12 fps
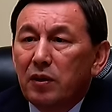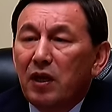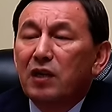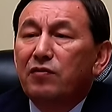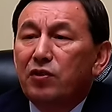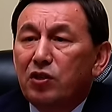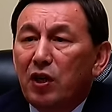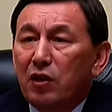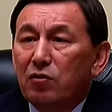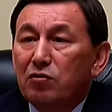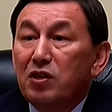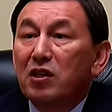Я
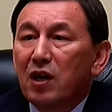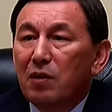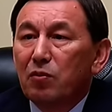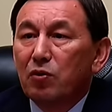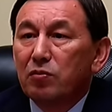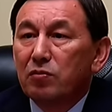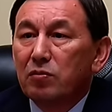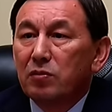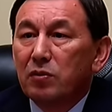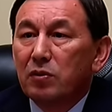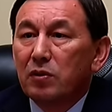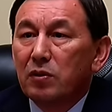отвечаю, ни грамму.
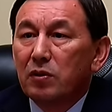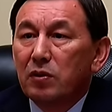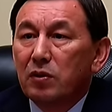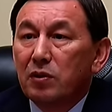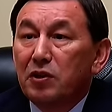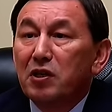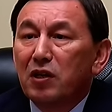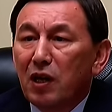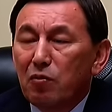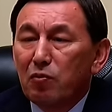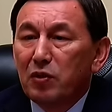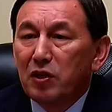Ни
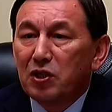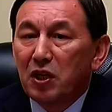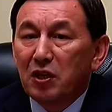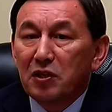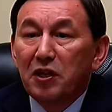грамма мне не жалко.